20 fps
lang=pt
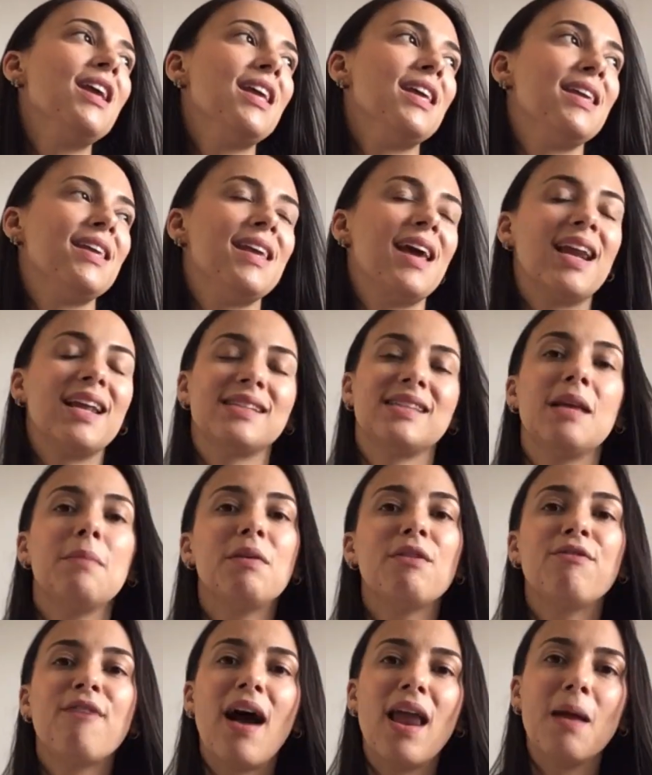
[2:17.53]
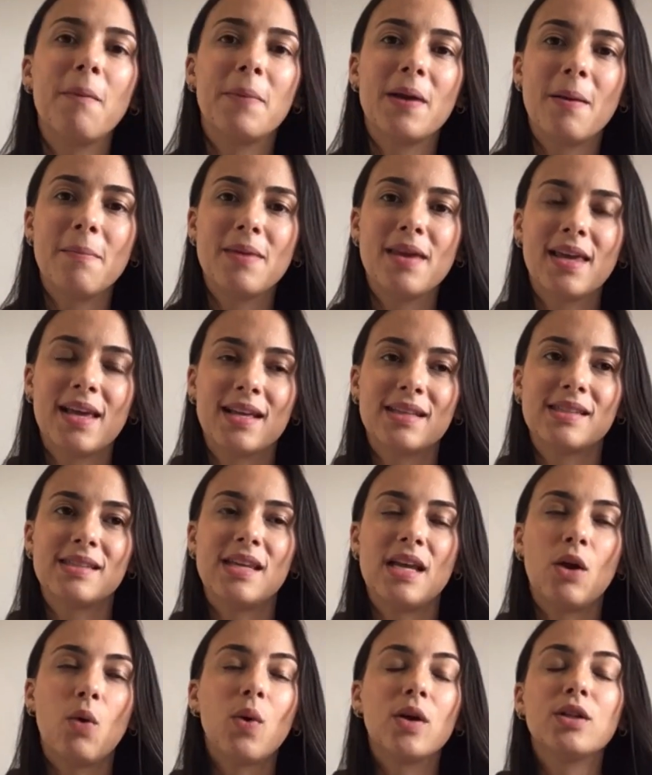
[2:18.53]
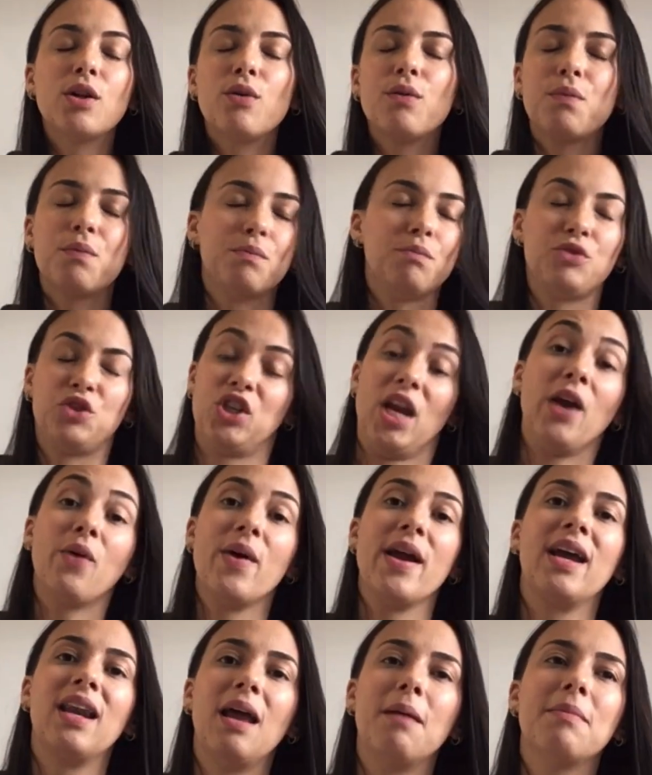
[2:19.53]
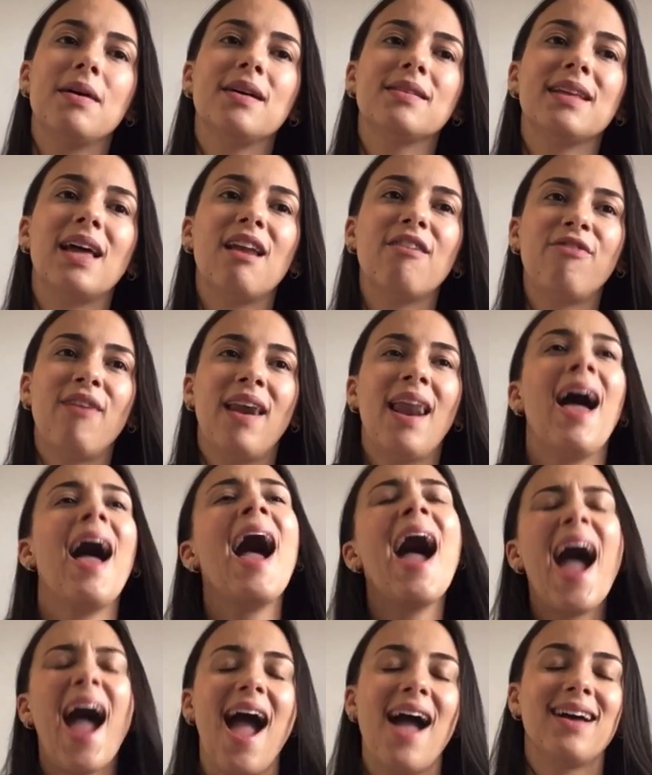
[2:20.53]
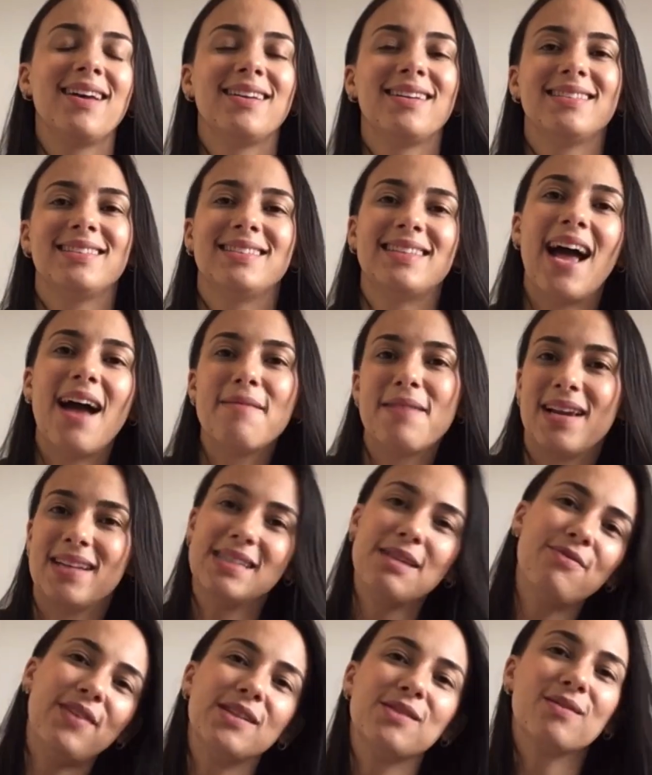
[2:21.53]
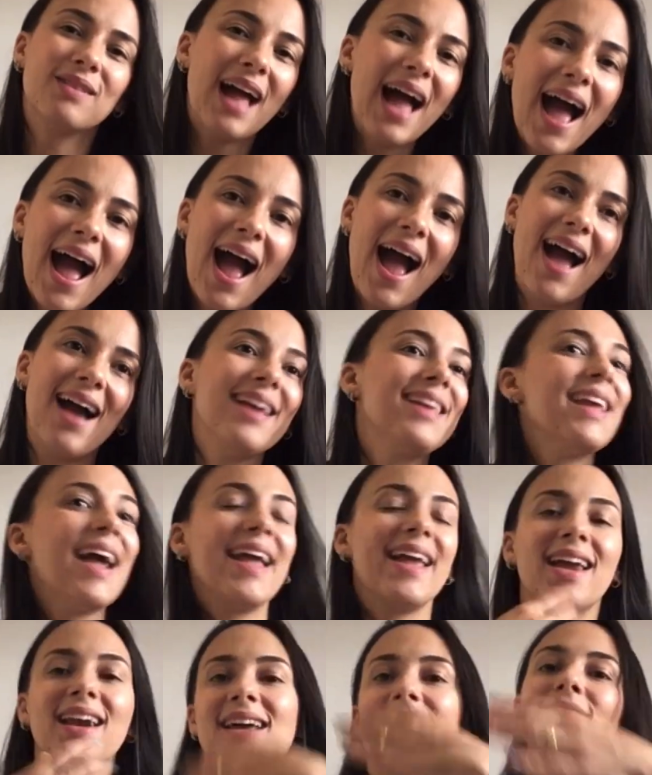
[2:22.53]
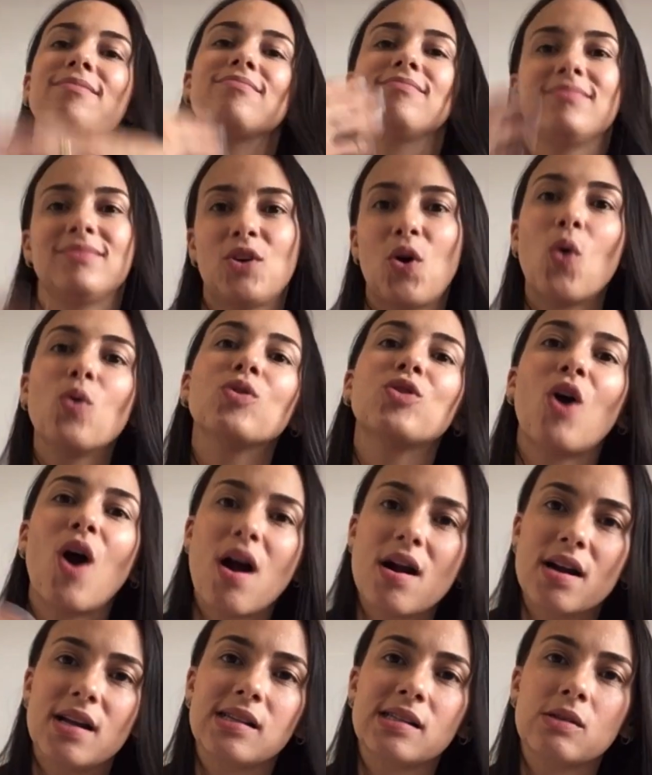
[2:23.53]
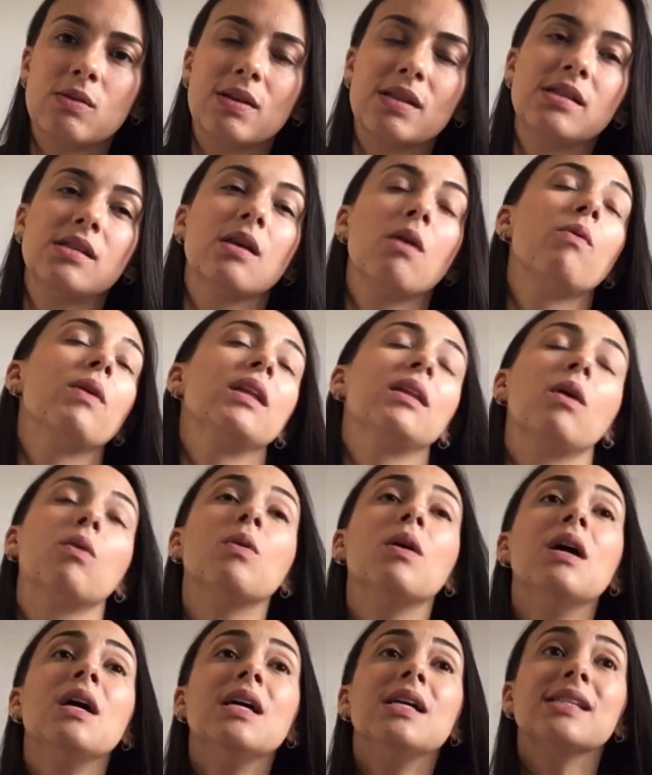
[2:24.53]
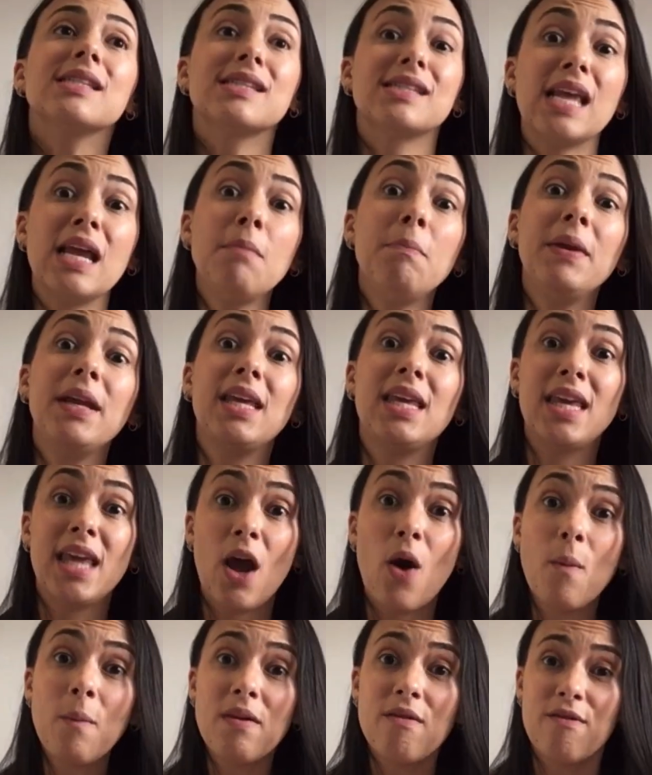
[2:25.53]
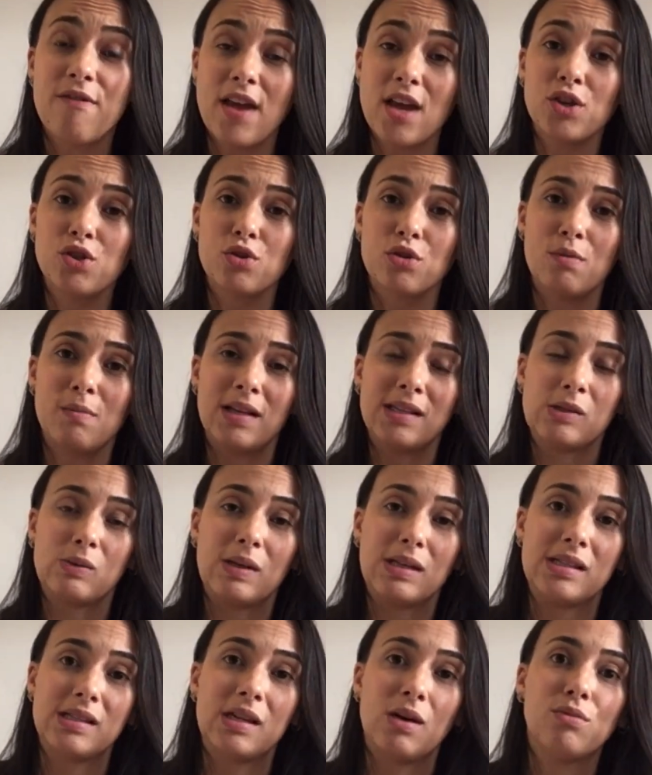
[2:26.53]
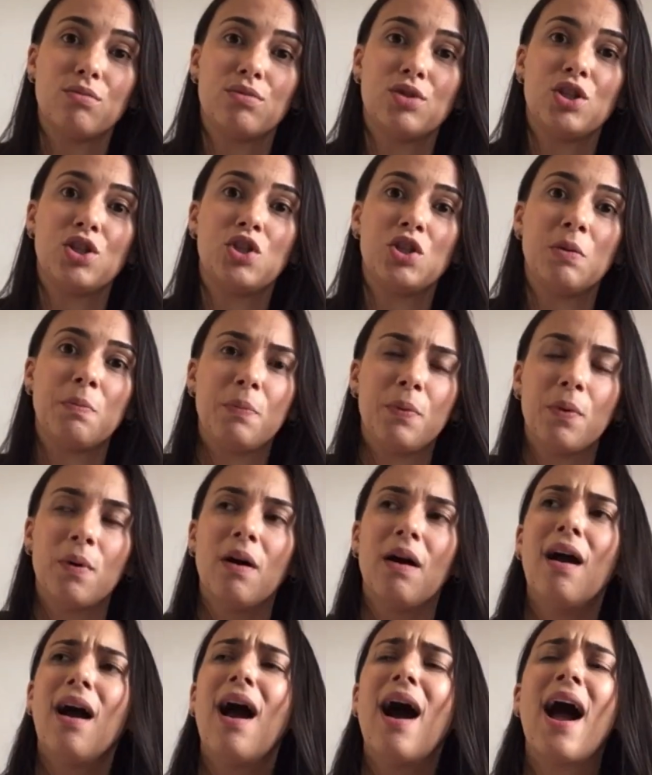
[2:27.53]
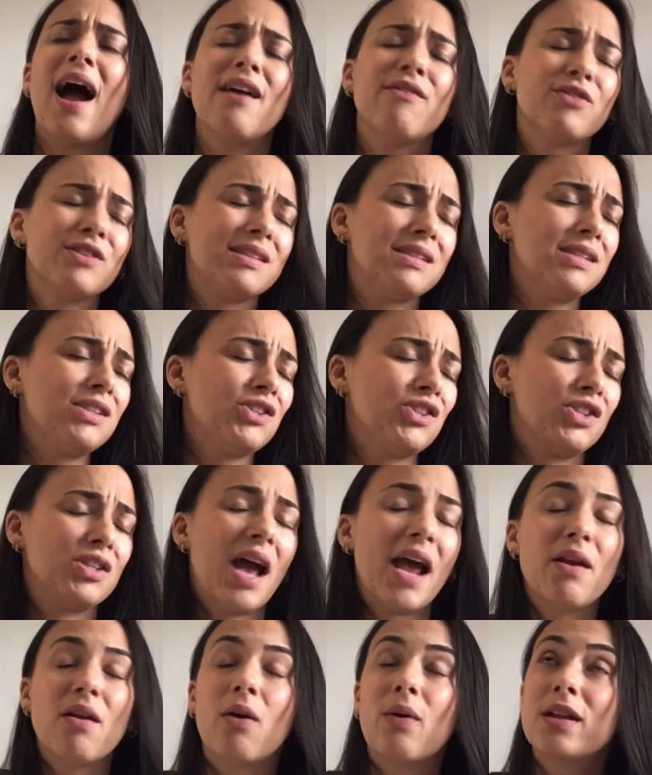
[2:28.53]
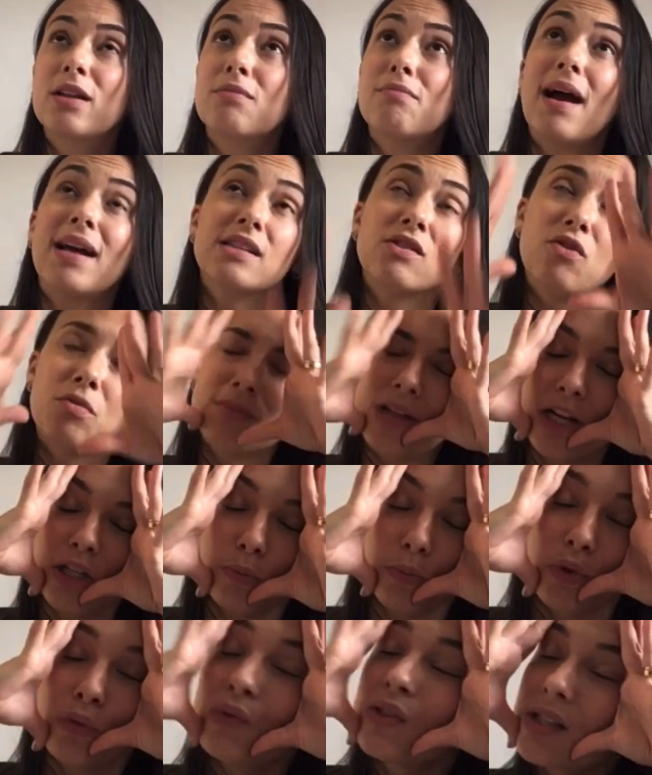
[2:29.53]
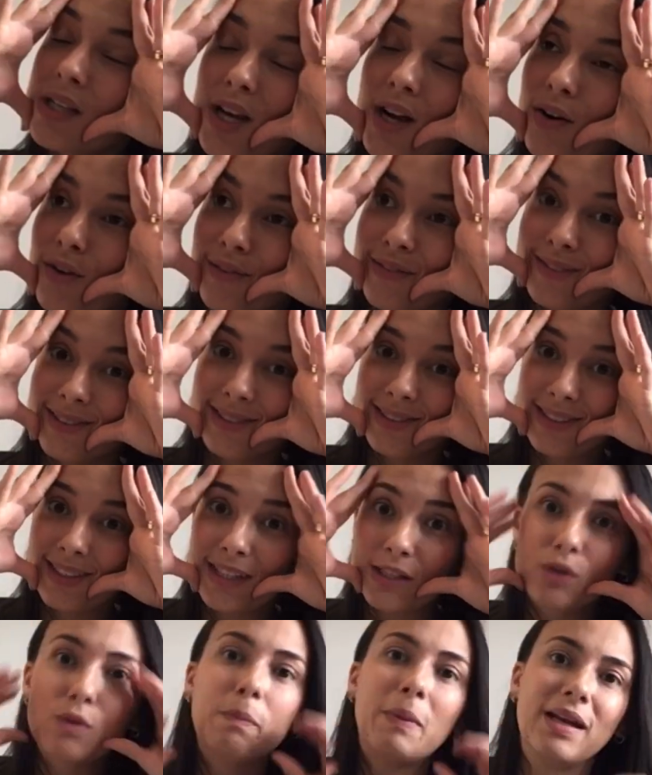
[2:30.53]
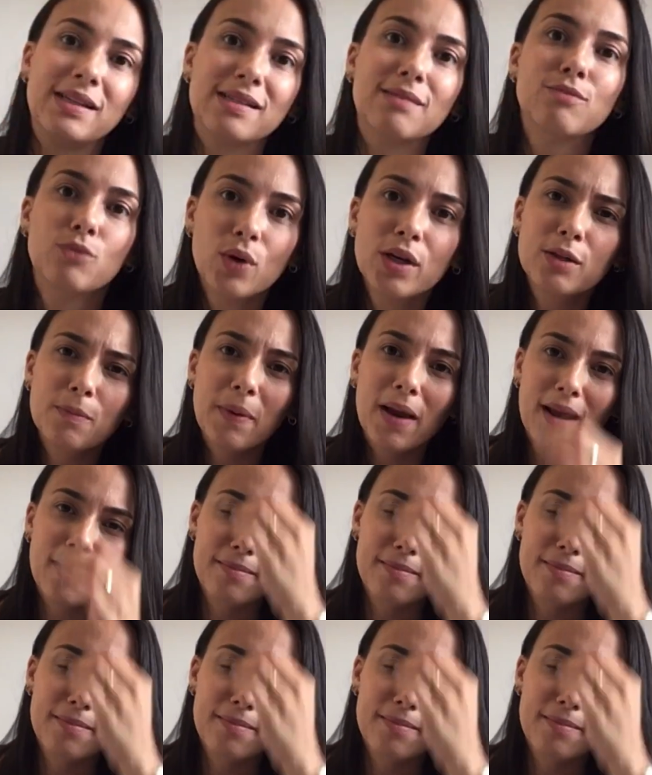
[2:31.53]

E ela sempre fala pra mim assim, quando eu chego reclamando, ela fala: "Ah, sabe? Ela sempre faz um ah, e aí ela contorna a situação. Então, sempre que eu me vejo numa situação de tipo, ai, vou desistir, ai, não aguento mais, eu vou mudar de profissão, que isso passa muito pela